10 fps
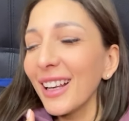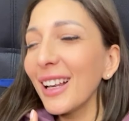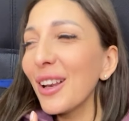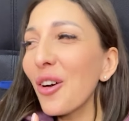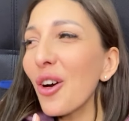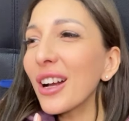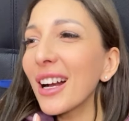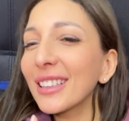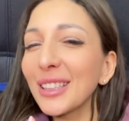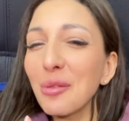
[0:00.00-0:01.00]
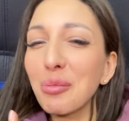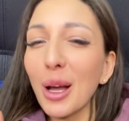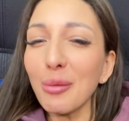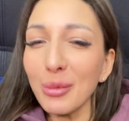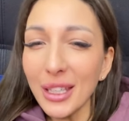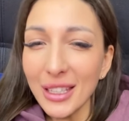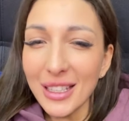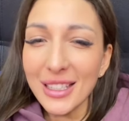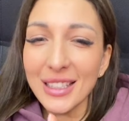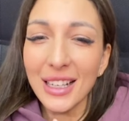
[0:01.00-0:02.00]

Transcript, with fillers: легок на помине.